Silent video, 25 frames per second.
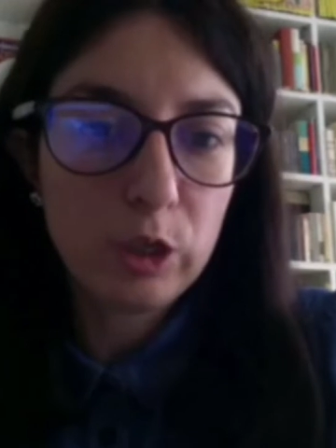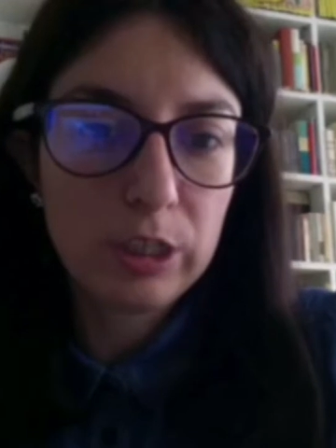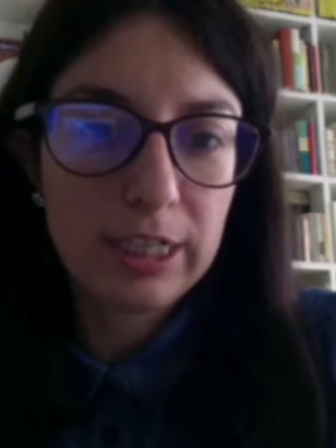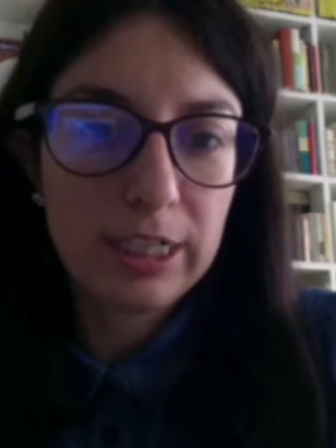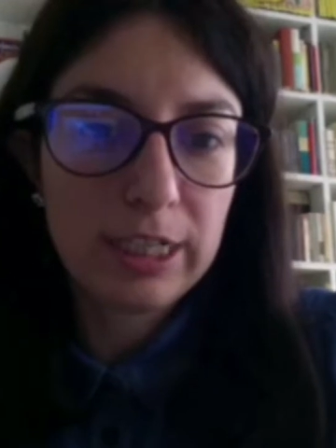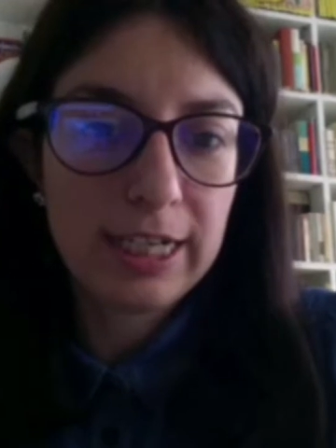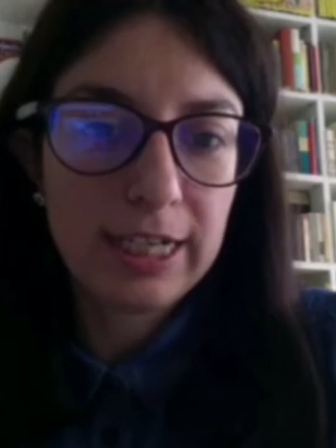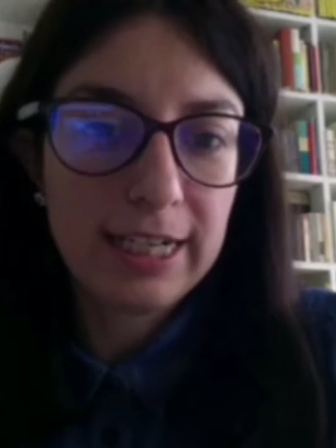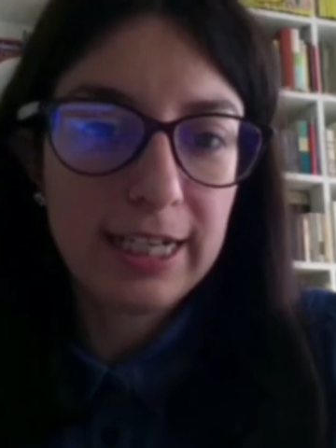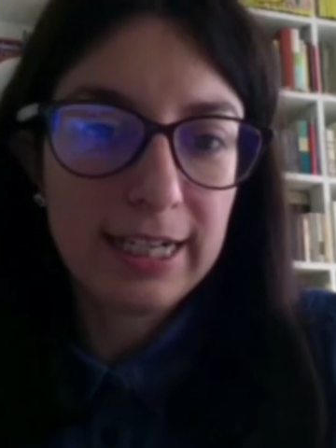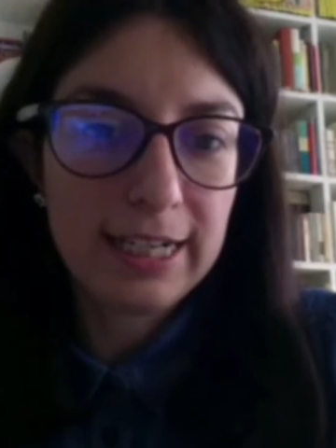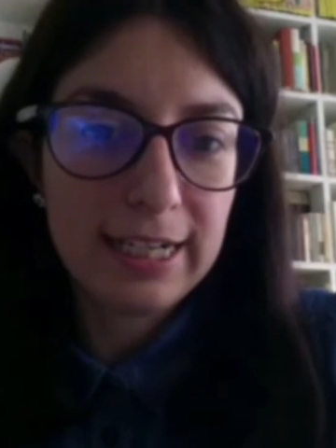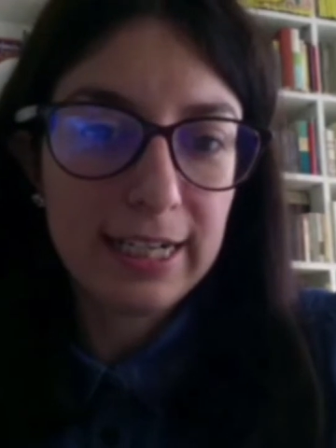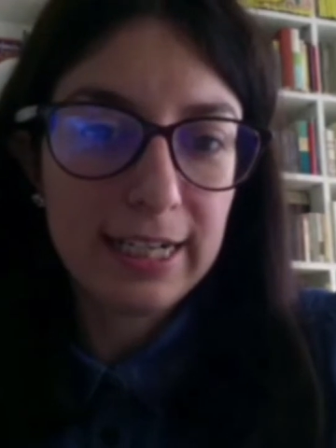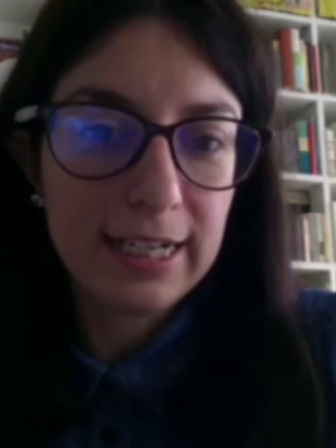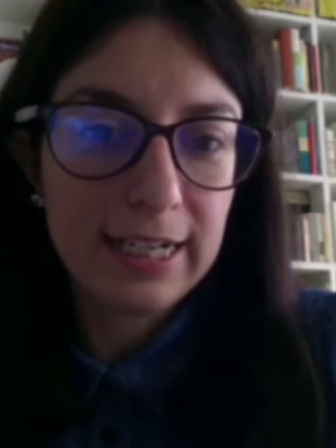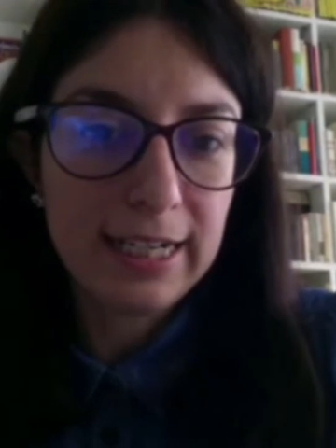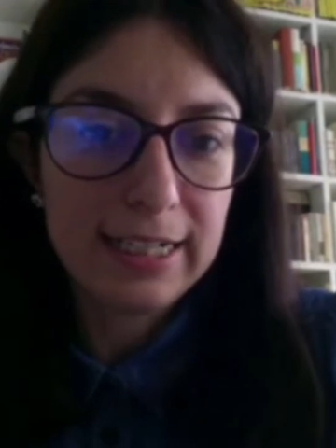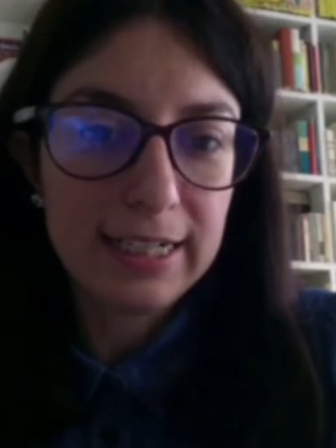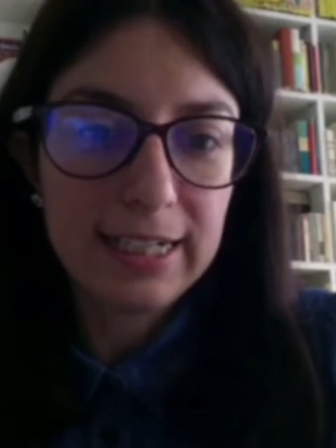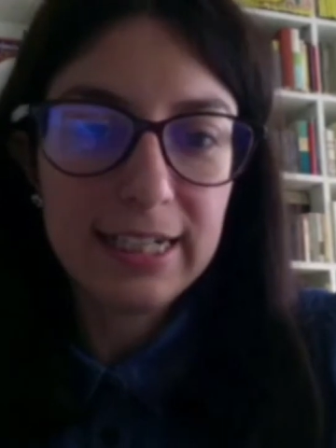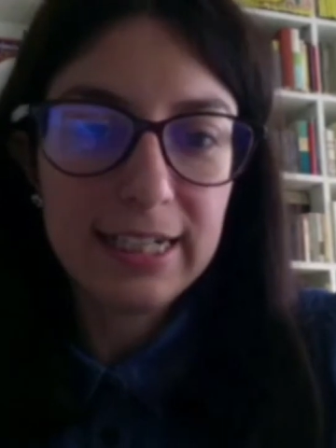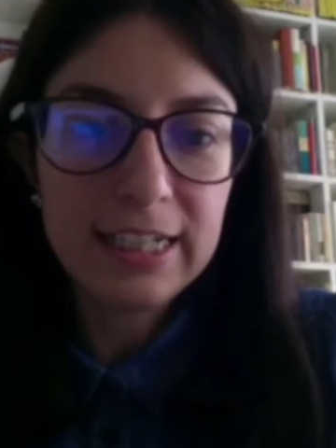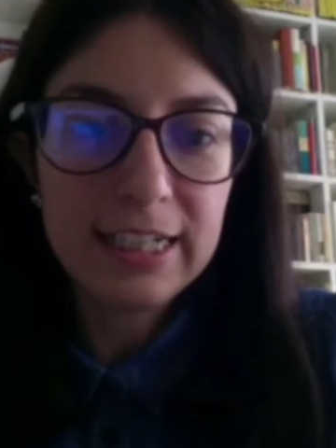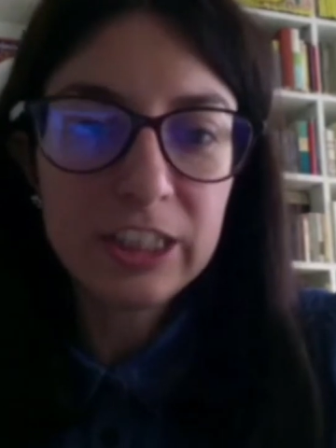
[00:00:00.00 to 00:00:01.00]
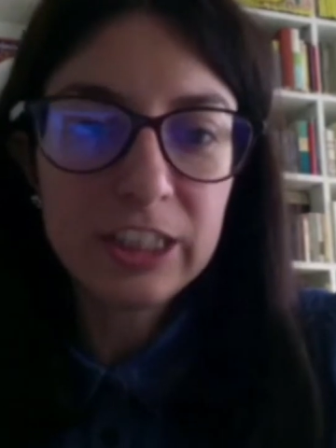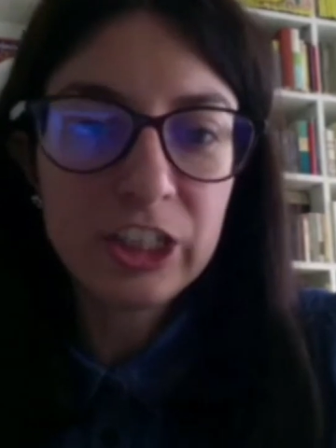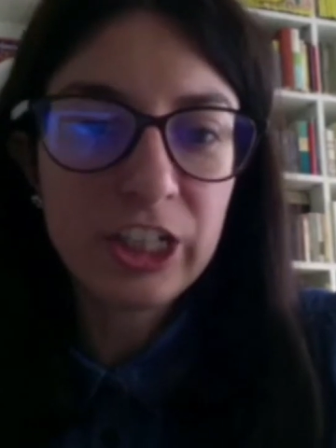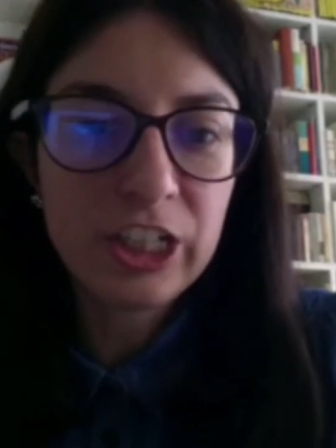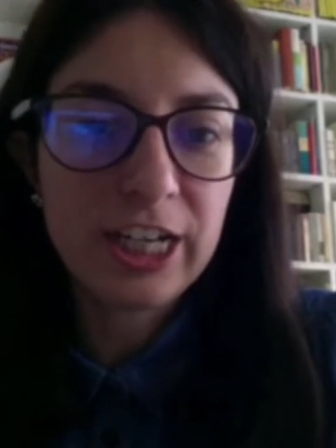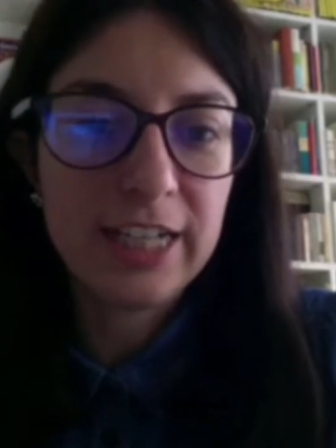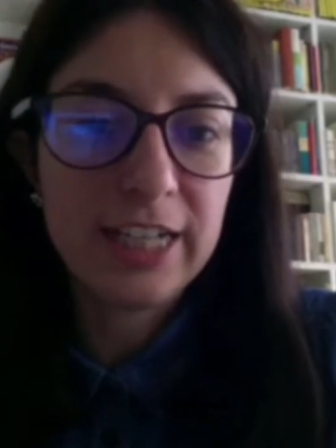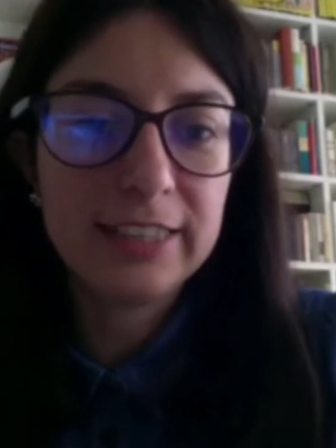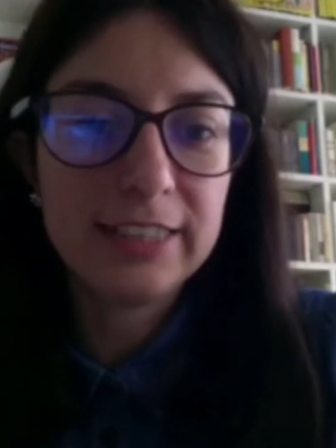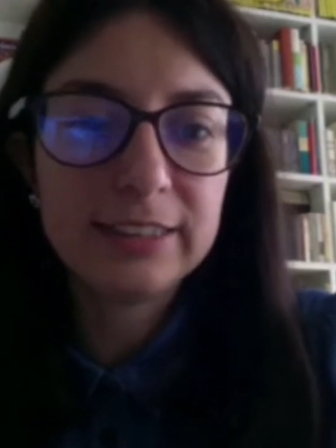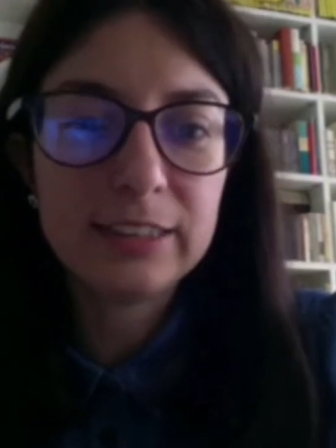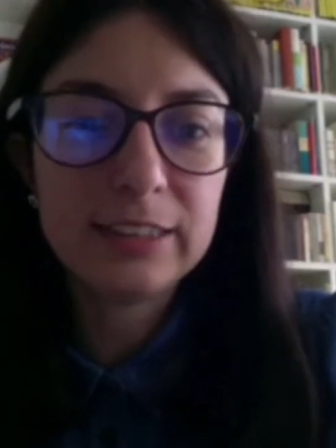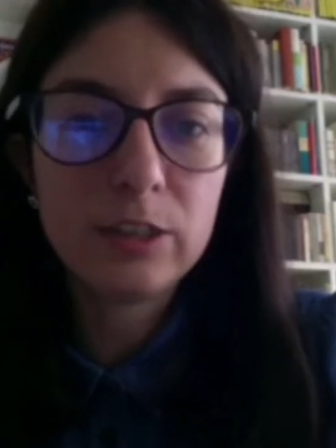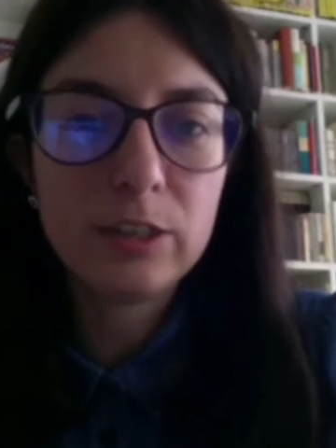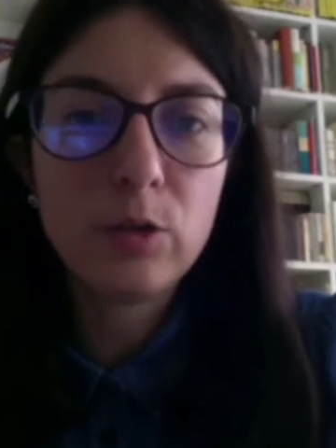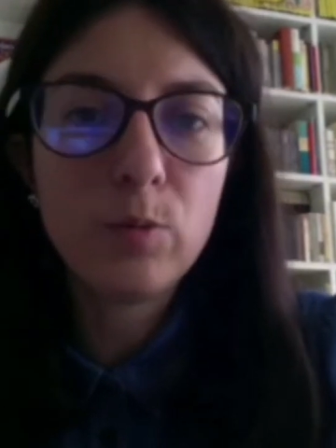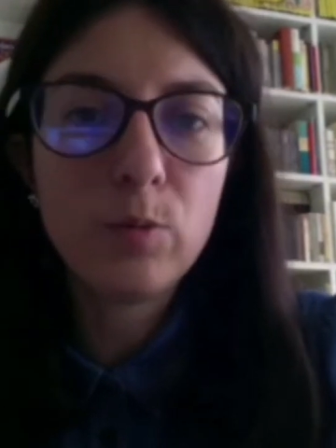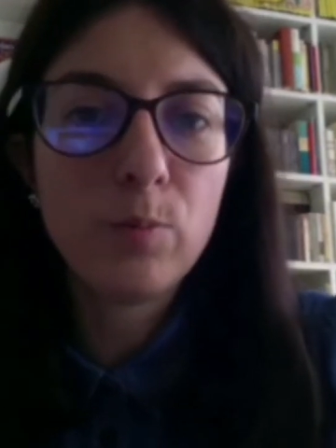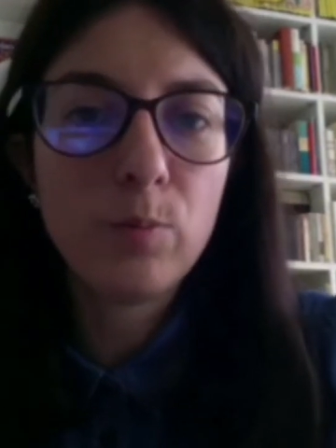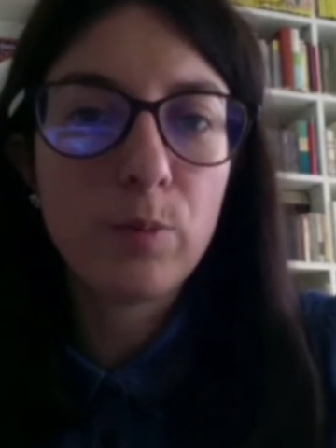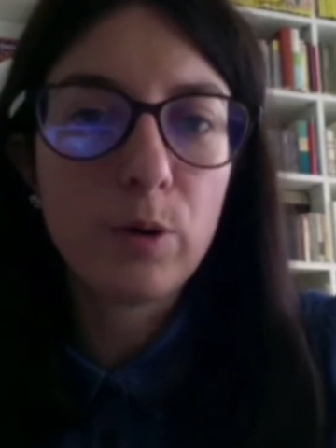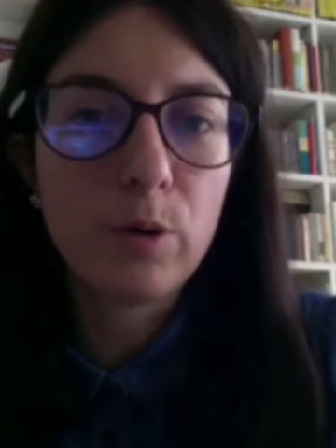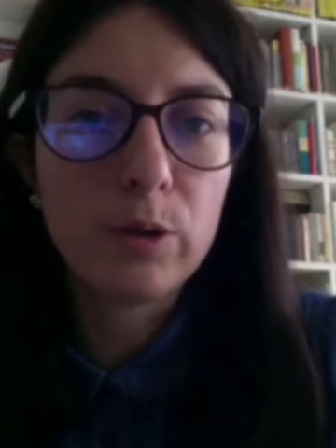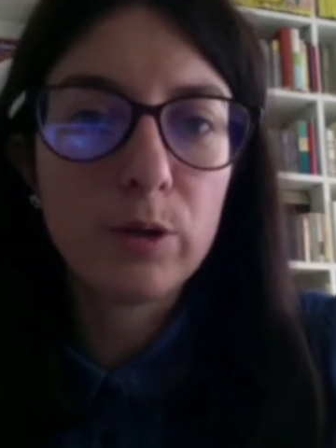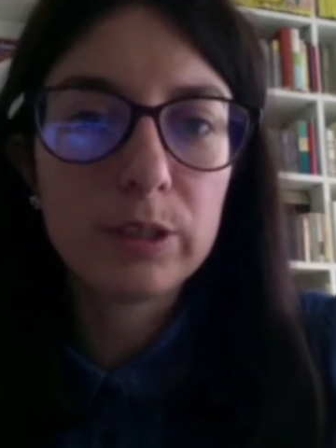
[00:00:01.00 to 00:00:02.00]
nella, nella scienza
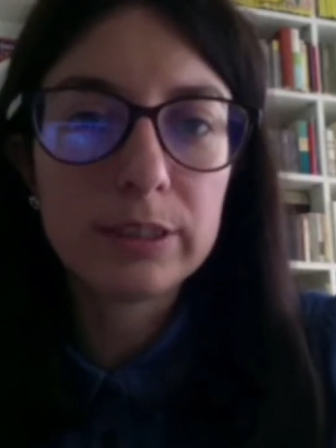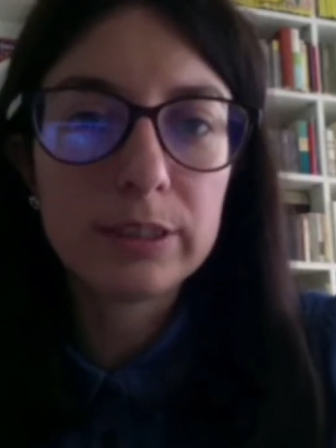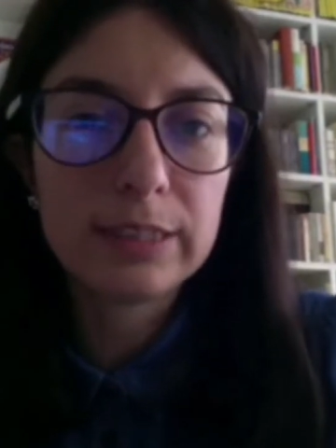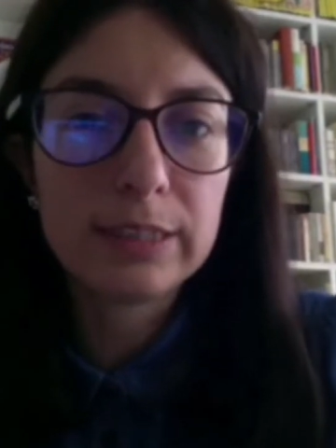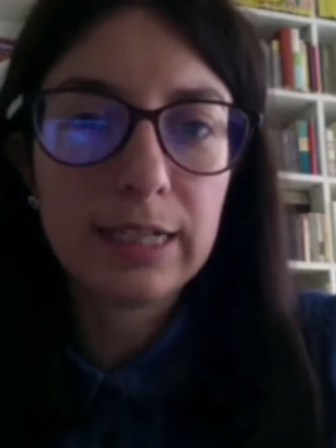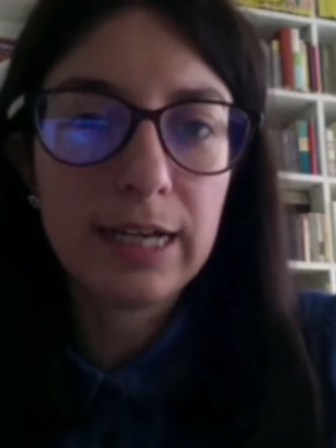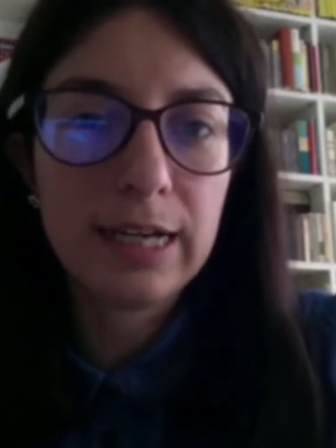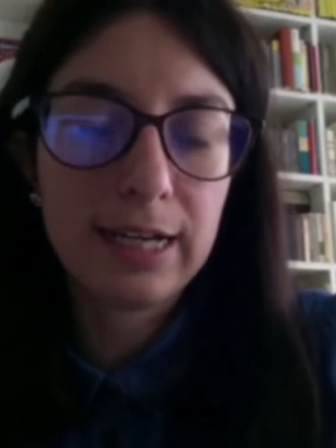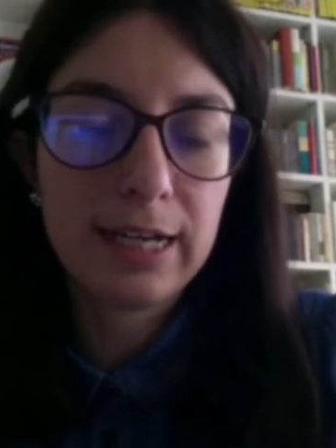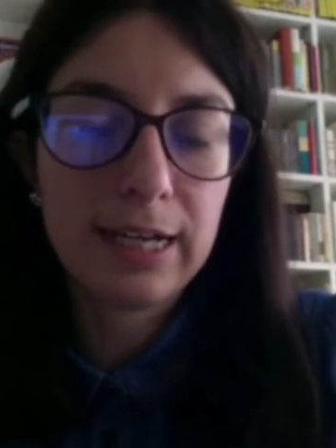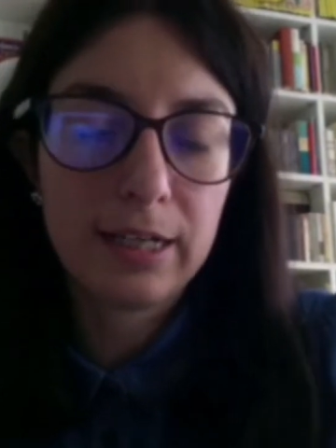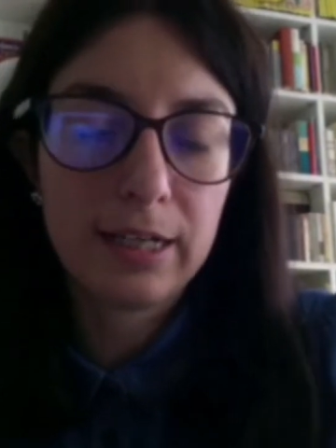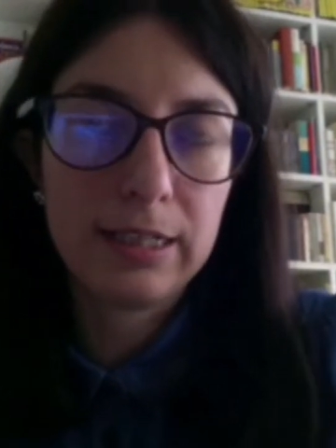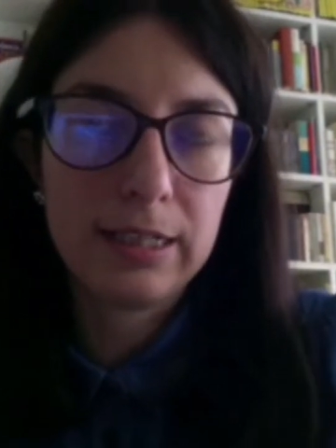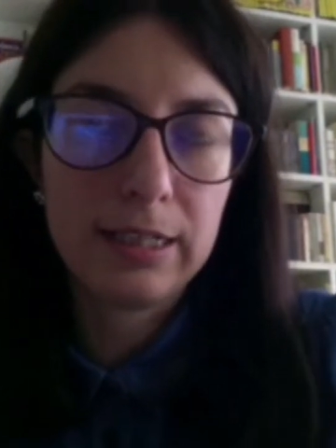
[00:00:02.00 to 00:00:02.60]
comporta eh,